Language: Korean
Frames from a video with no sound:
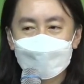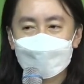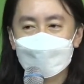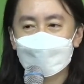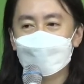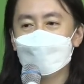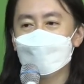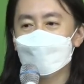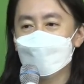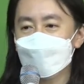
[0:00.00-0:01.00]
그
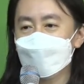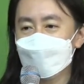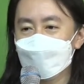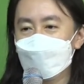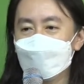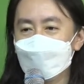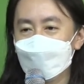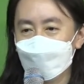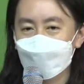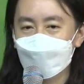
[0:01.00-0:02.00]
일을 무슨 일을 할
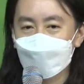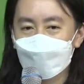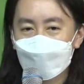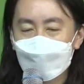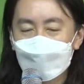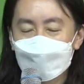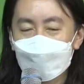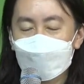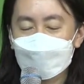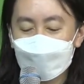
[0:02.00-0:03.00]
때도
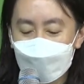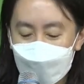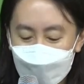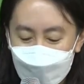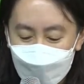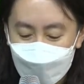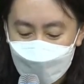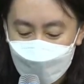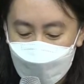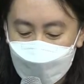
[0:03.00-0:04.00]
그래서 항상
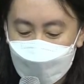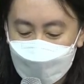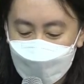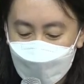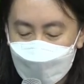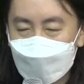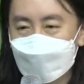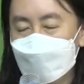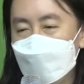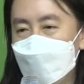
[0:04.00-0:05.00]
하나님께서는 생각지 못한
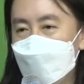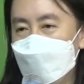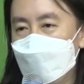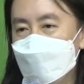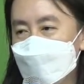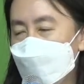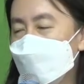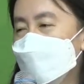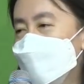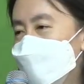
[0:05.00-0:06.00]
은혜와 새
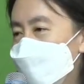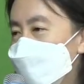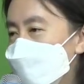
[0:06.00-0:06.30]
힘을 주시는